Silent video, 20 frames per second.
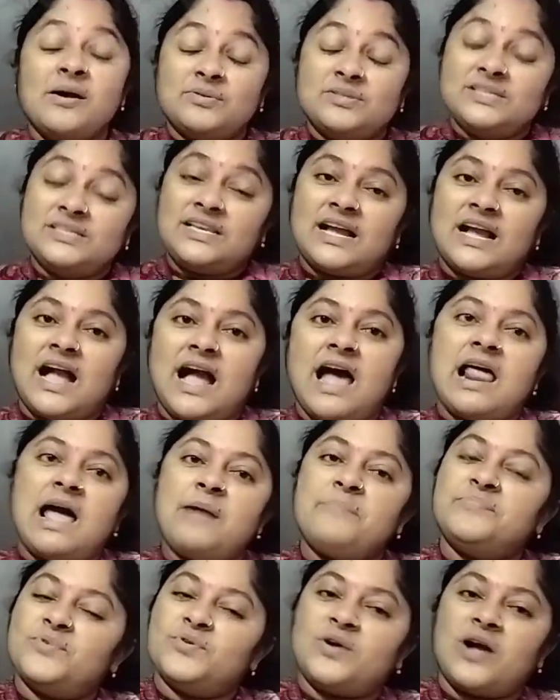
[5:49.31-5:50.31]
যেটা খারাপ
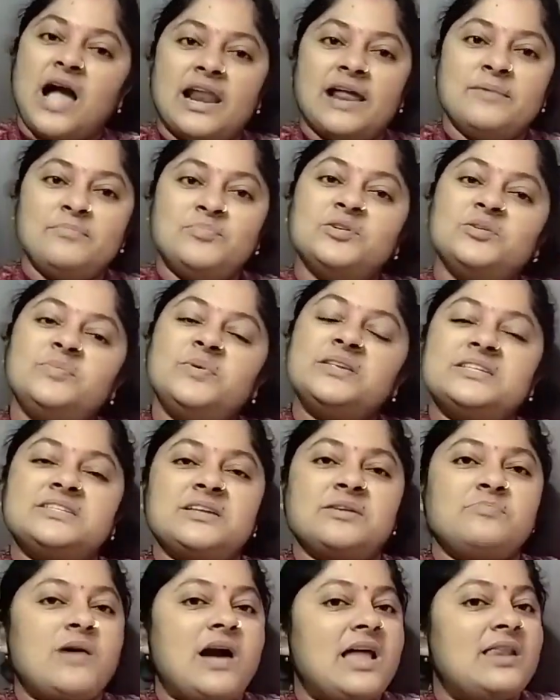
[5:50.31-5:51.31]
তো খারাপ বলবে যেটা
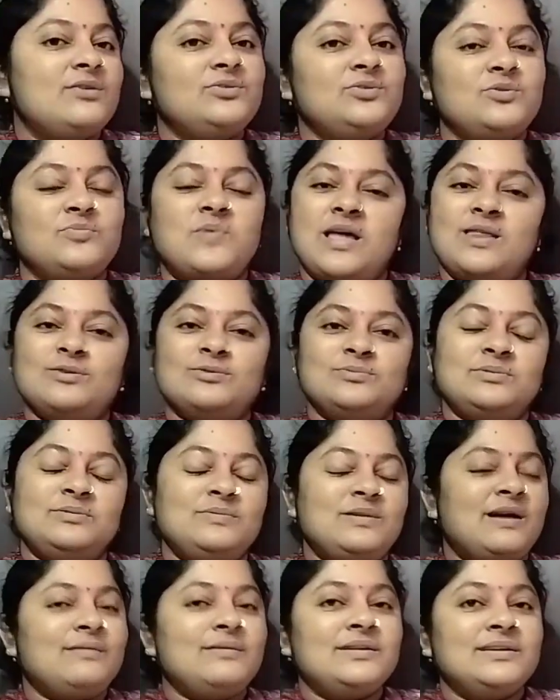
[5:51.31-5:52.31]
ভালো তো ভালো বলবে
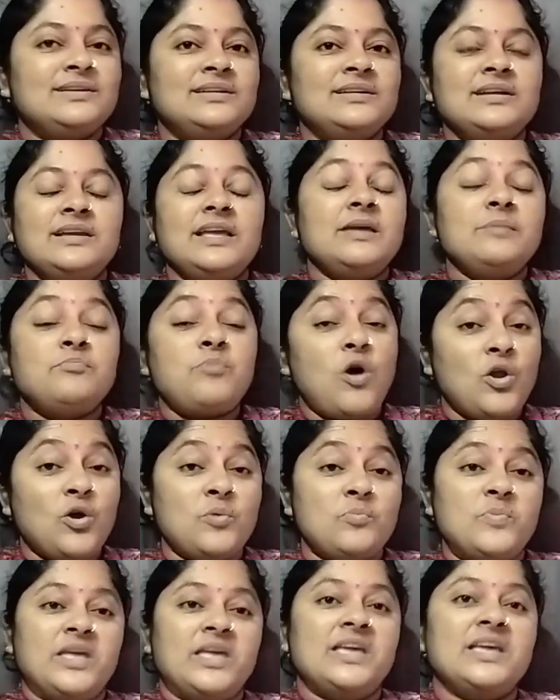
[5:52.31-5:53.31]
ছোট মেয়ে বড়
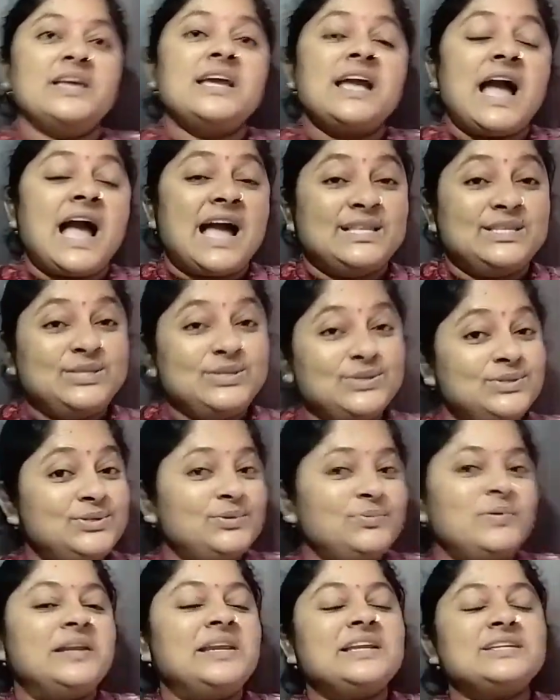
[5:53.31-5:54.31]
মেয়ে আর ছোট
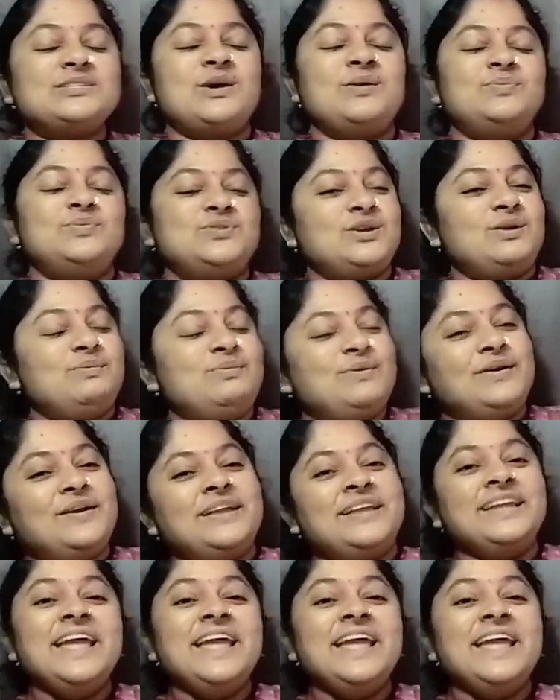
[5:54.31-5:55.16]
মেয়েটা সবসময়